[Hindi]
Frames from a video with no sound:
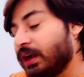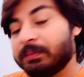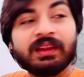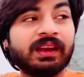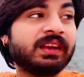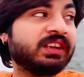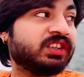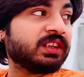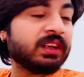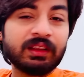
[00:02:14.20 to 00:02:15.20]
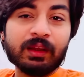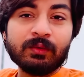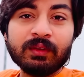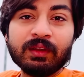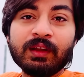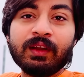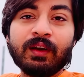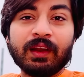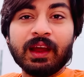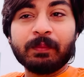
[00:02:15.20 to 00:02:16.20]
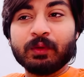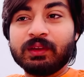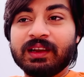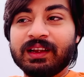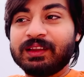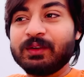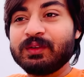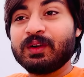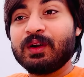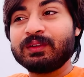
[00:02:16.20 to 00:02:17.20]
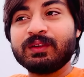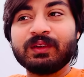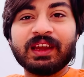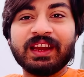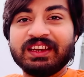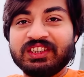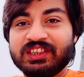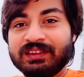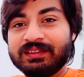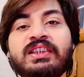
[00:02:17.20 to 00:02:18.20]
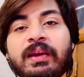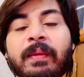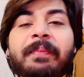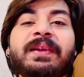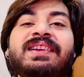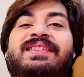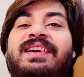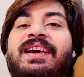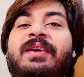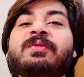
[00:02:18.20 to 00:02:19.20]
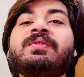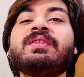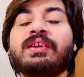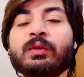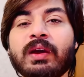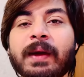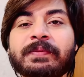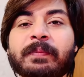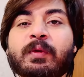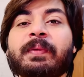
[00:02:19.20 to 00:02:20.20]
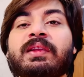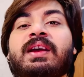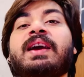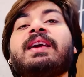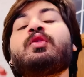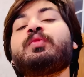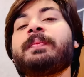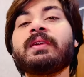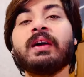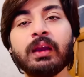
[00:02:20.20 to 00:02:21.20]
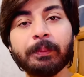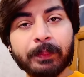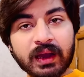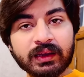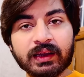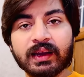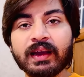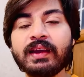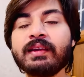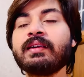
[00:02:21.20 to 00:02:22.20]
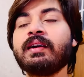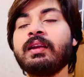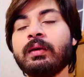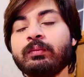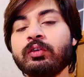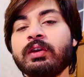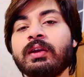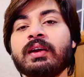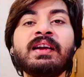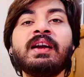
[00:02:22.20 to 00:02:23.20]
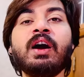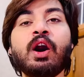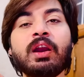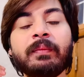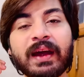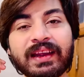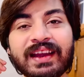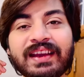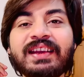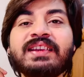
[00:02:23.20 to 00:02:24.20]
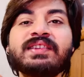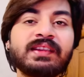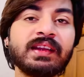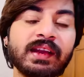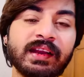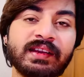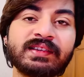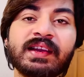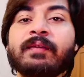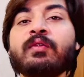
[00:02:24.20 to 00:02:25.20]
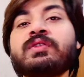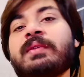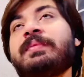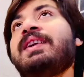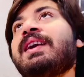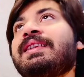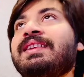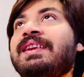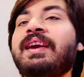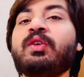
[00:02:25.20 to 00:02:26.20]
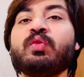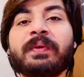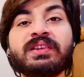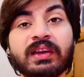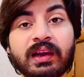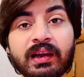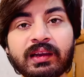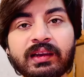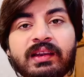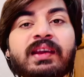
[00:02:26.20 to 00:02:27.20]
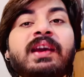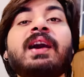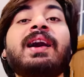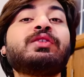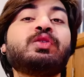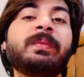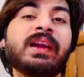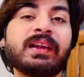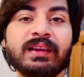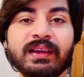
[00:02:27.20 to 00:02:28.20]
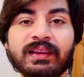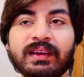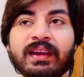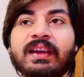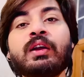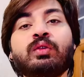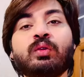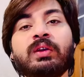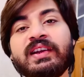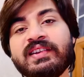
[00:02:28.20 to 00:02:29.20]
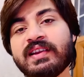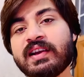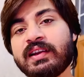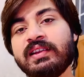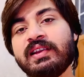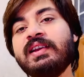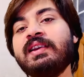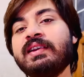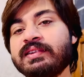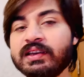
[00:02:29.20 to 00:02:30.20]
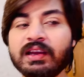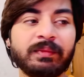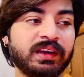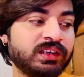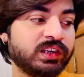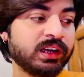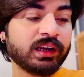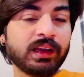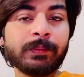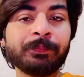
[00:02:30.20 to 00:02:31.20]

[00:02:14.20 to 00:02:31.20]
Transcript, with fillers: अभी ज़रा नीचे चलता हूँ और आपको दिखाता हूँ कौन कौन आया नीचे जी मैं अभी नीचे आया हूँ क्योंकि आप सबको पता है कि ऊपर अलम पार्क लगा है अल्हम्दुलिल्लाह और हमारी गली की जितनी लेडीज़ हैं वो सभी आती हैं ऊपर चराग करती हैं आज मैं रात का दिन है तो लेडीज़ आ गई थी इसलिए मैं नीचे आ गया